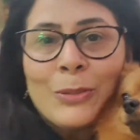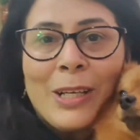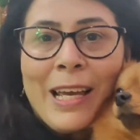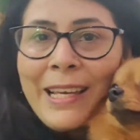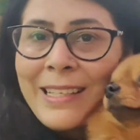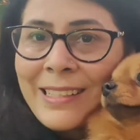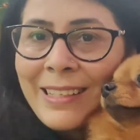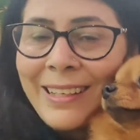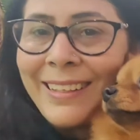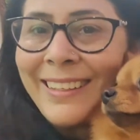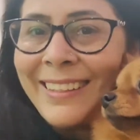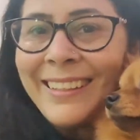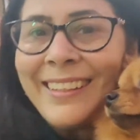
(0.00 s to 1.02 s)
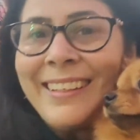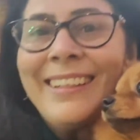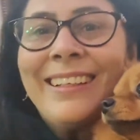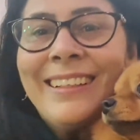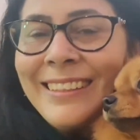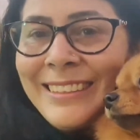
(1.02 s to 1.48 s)
तो गाइस
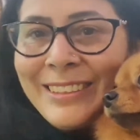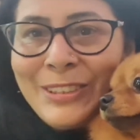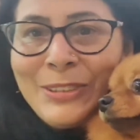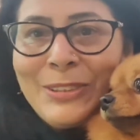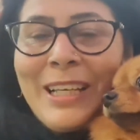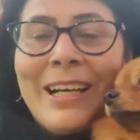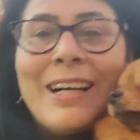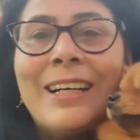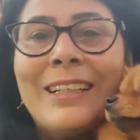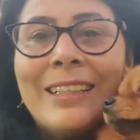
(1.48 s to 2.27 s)
जो ना